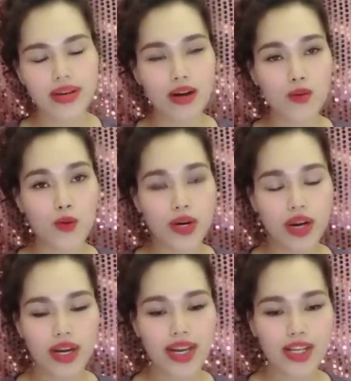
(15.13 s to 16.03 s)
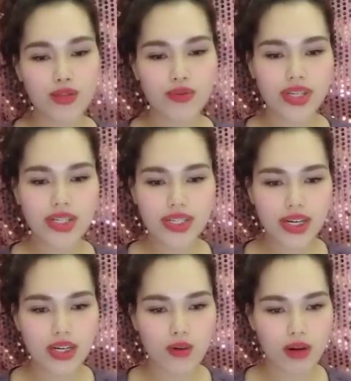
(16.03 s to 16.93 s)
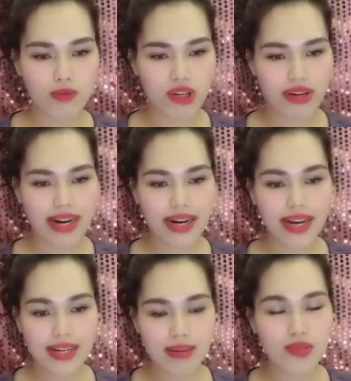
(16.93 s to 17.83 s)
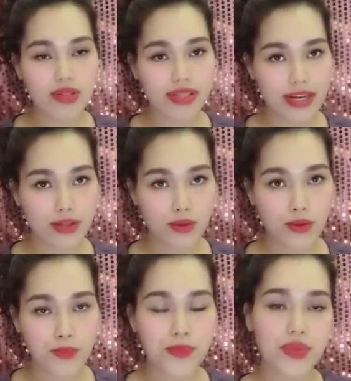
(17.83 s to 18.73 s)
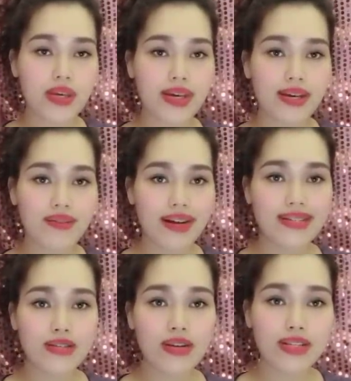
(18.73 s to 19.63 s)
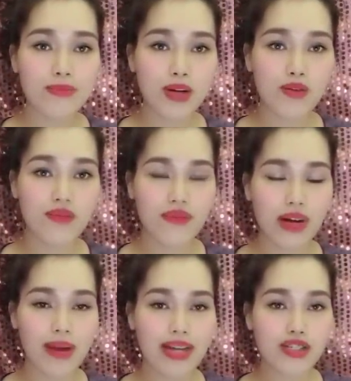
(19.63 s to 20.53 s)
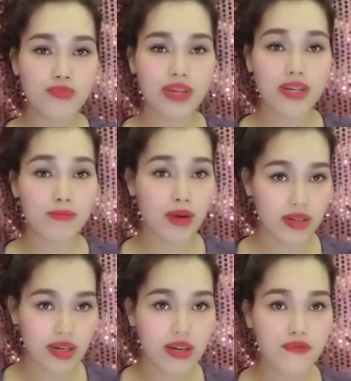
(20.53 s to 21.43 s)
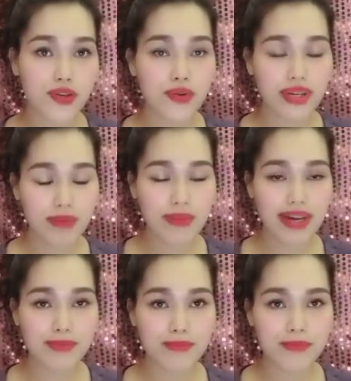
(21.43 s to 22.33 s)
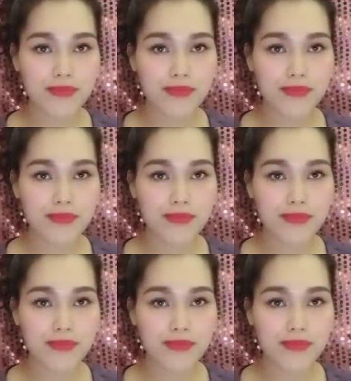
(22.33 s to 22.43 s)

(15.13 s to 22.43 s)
À, cô có nói là tôi rất sợ cô học trò đáng ghét năm xưa trả thù. Ngay sau đây thì mời quý vị và các bạn chúng ta đừng bỏ lỡ video clip này.